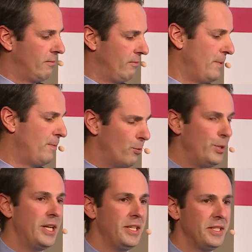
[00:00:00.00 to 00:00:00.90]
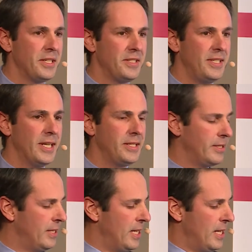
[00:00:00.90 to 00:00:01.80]
äh,
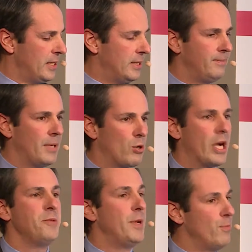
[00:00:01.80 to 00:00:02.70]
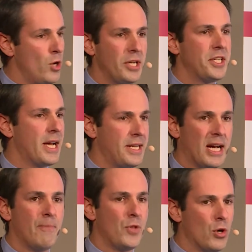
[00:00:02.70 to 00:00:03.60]
Immobilieninteressierte ähm, auch gar nicht mehr die Möglichkeit haben,